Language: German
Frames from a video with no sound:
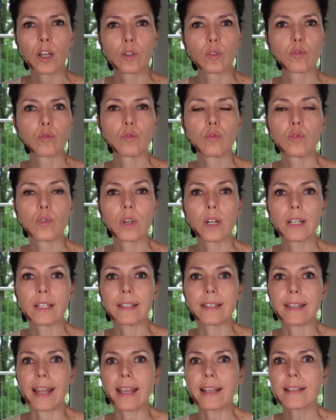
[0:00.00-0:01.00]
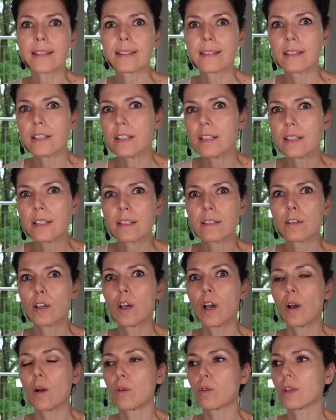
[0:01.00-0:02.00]
Du denkst jetzt,
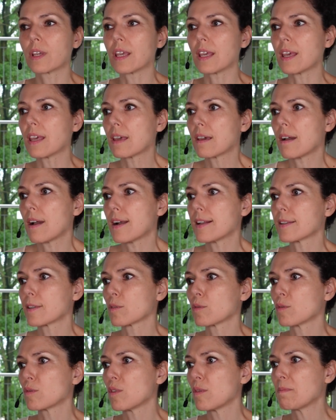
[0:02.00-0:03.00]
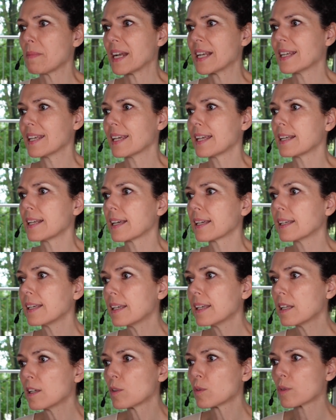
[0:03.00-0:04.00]
okay, also meine
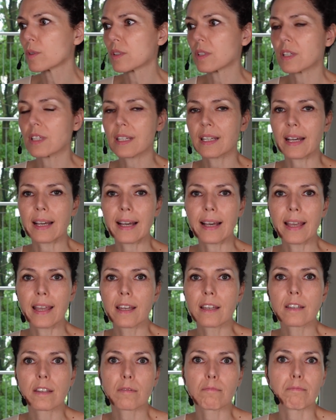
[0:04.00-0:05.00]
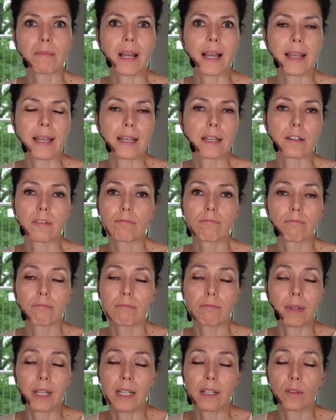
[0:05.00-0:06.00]
Energielosigkeit, mein,
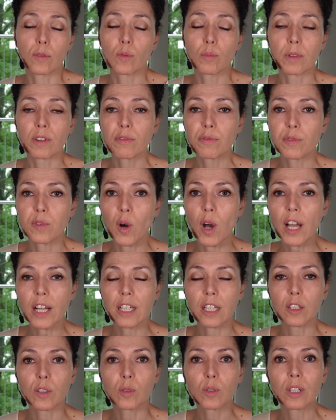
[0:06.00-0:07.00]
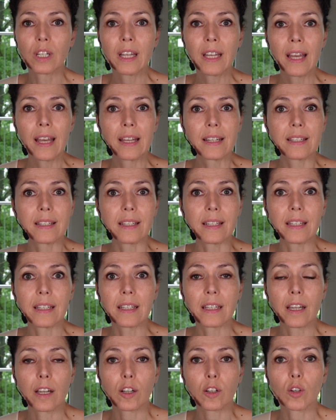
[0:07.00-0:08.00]
meine Überforderung,
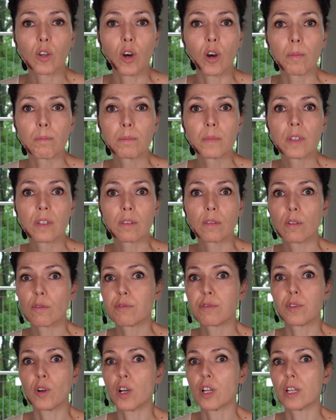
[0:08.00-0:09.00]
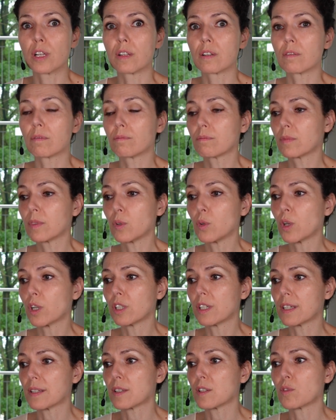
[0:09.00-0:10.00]
die kommt von
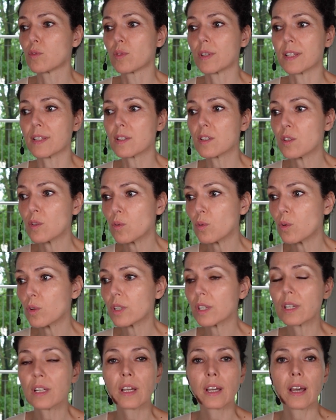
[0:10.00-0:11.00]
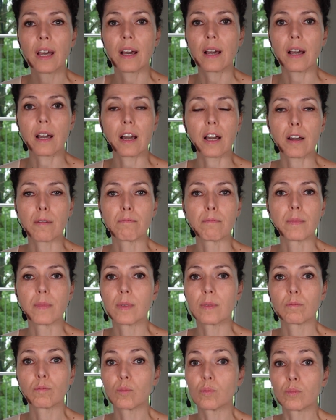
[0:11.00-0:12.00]
irgendeiner Situation.
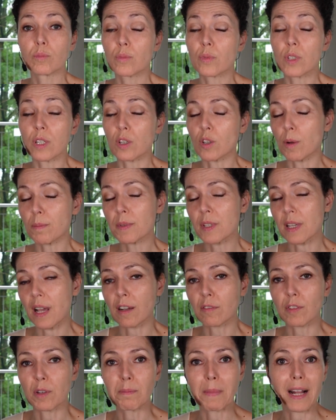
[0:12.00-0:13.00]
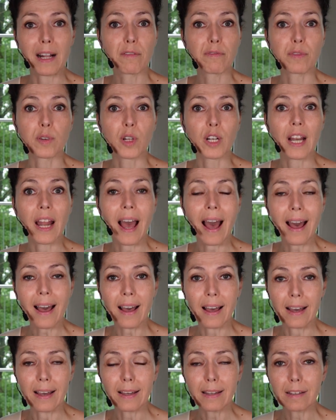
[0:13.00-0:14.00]
Ähm, sie kommt, sagen wir mal, von
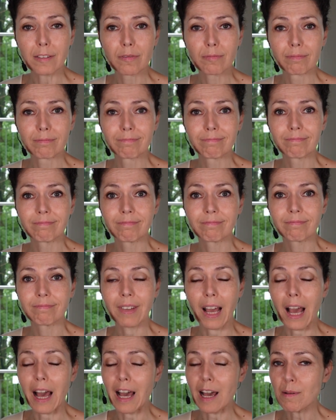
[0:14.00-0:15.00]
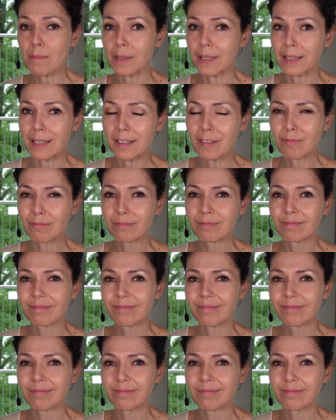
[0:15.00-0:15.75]
A, aber